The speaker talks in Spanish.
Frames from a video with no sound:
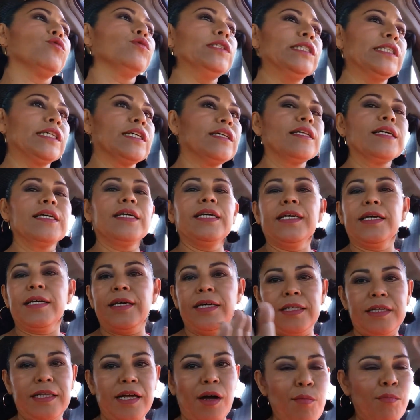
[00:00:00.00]
un CD
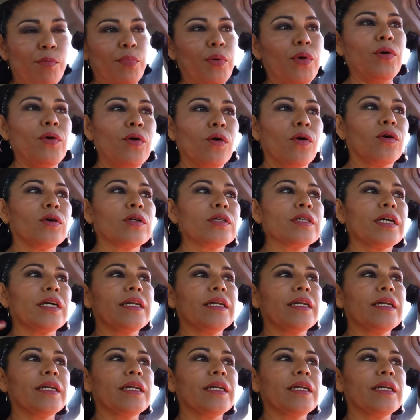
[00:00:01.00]
y tampoco.